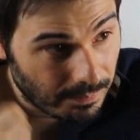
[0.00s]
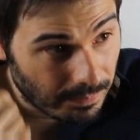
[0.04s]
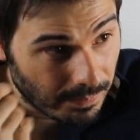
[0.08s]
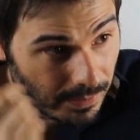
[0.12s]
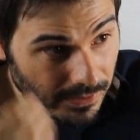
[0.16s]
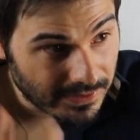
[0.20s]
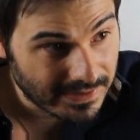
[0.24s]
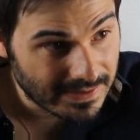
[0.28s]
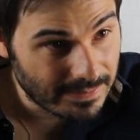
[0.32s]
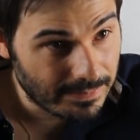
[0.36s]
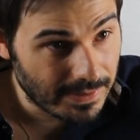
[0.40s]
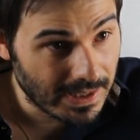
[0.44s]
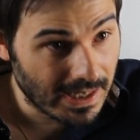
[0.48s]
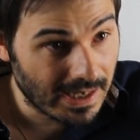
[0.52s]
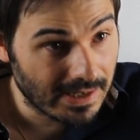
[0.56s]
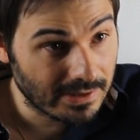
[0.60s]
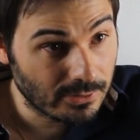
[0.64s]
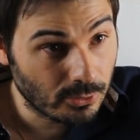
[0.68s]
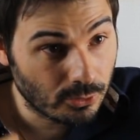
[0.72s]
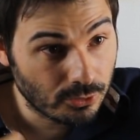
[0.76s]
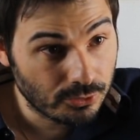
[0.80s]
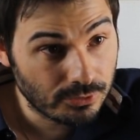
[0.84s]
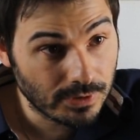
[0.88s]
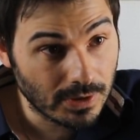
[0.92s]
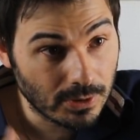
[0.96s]
Pensez bien à
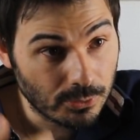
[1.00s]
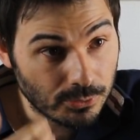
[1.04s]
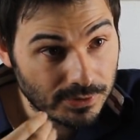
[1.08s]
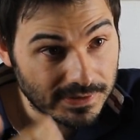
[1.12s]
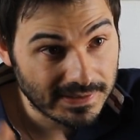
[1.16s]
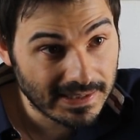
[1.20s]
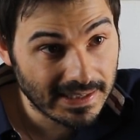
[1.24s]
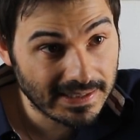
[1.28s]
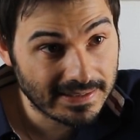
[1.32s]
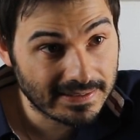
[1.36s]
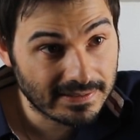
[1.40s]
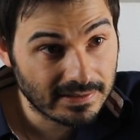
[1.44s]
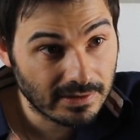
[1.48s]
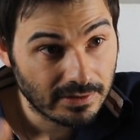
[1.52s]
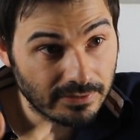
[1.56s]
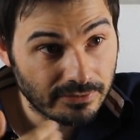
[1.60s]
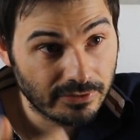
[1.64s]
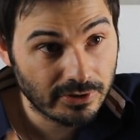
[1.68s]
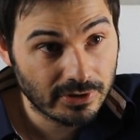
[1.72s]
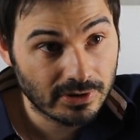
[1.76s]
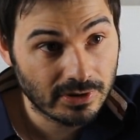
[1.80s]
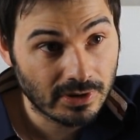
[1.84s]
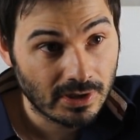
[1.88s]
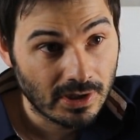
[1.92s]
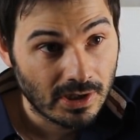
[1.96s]
introduire le sexe dans
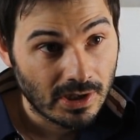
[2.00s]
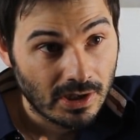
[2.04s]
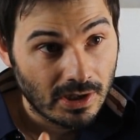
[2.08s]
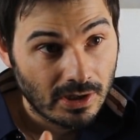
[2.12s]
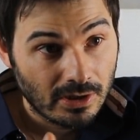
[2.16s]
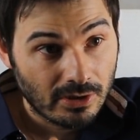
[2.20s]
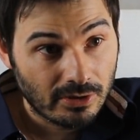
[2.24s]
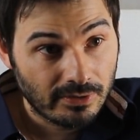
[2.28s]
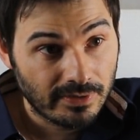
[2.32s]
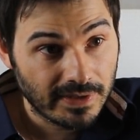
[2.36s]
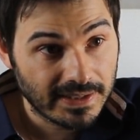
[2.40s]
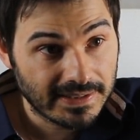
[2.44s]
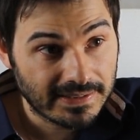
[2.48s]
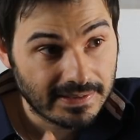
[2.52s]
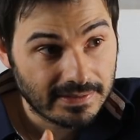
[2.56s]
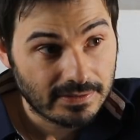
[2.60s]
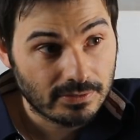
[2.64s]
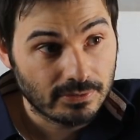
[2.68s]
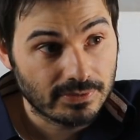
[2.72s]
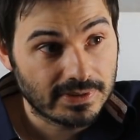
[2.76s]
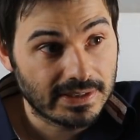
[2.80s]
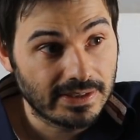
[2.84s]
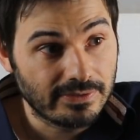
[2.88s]
votre conversation.